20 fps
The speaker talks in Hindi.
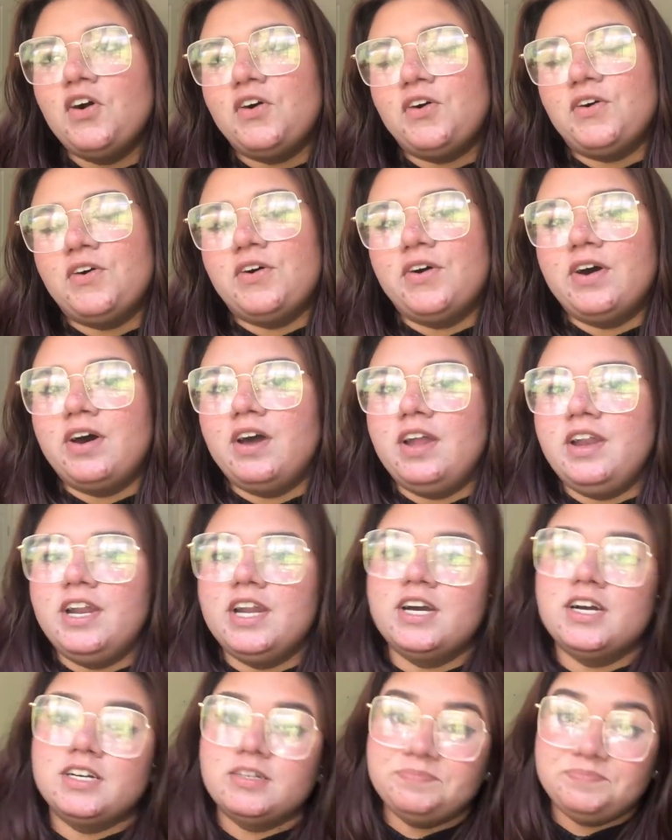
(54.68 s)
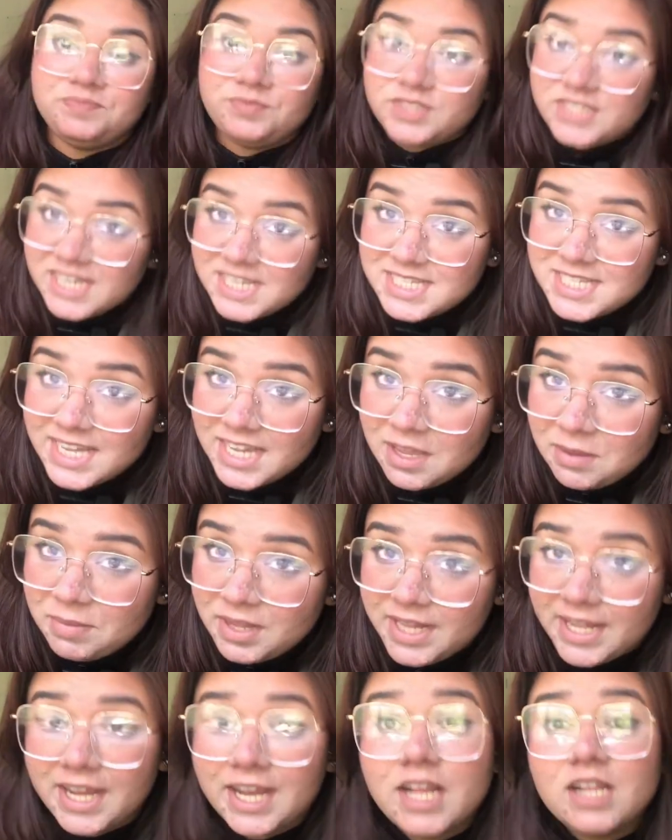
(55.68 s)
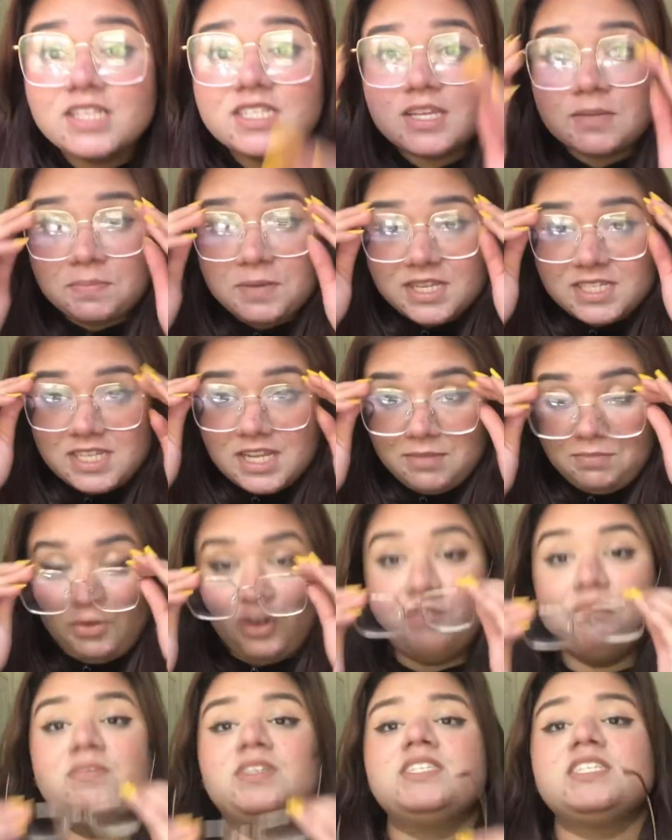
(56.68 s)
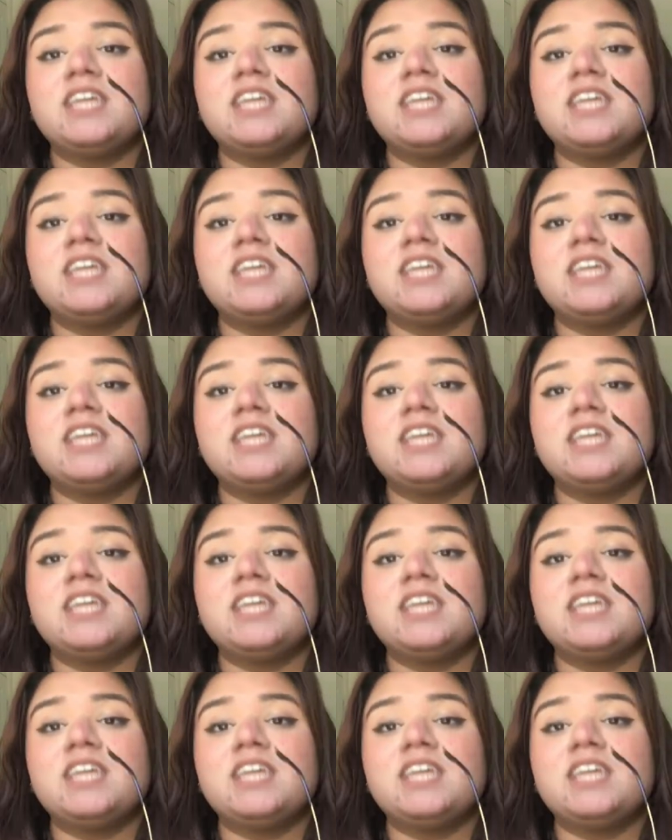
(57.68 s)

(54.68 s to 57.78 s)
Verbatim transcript: और uh, जैसे कि मैंने कल सबके साथ प्रॉमिस